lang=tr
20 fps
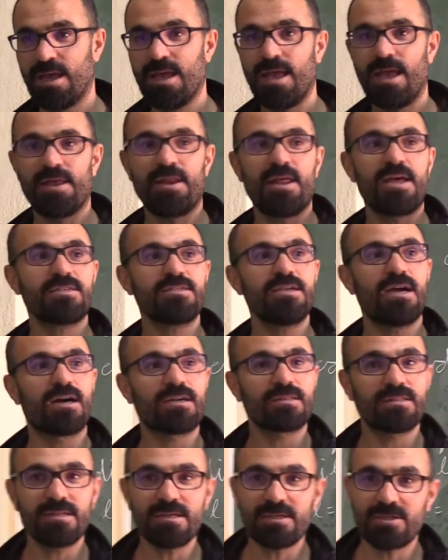Enerji
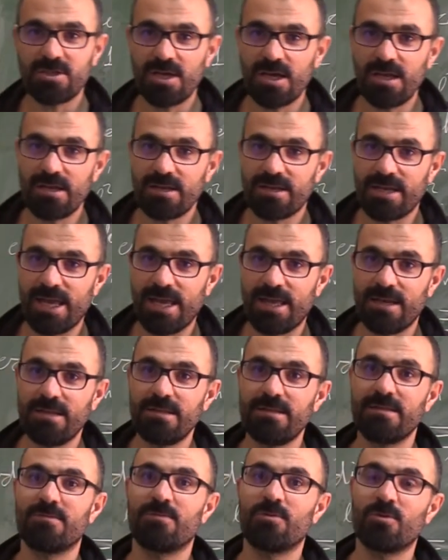arttıkça
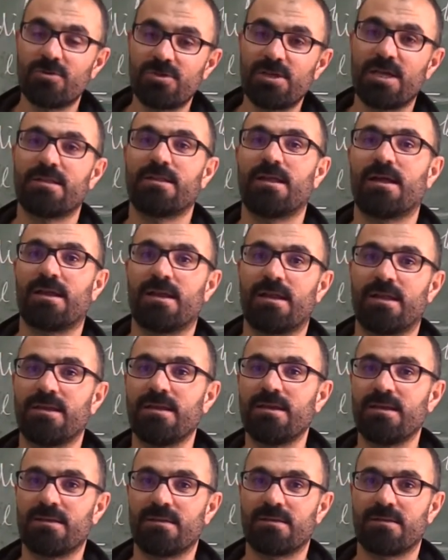L'nin yüksek
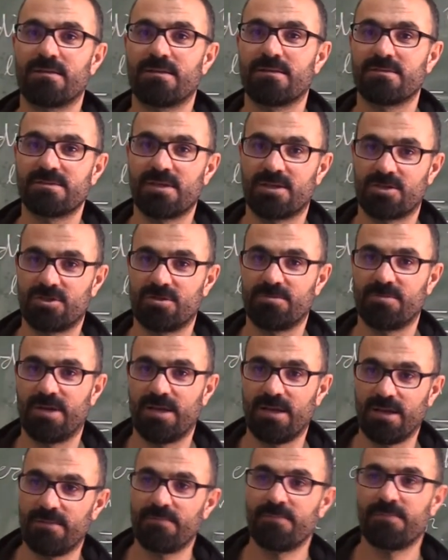değerleri
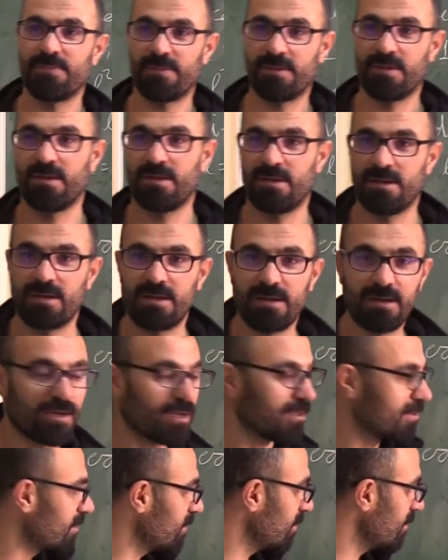saçılmaya
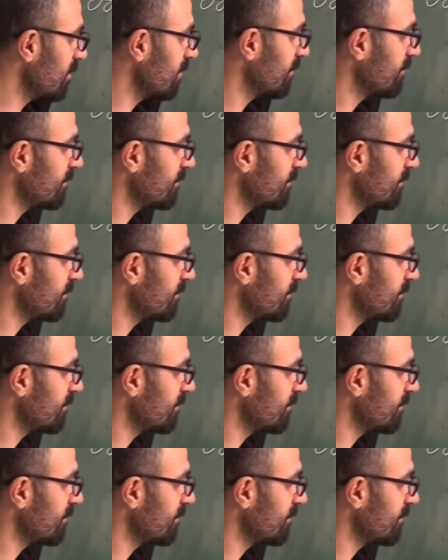katkı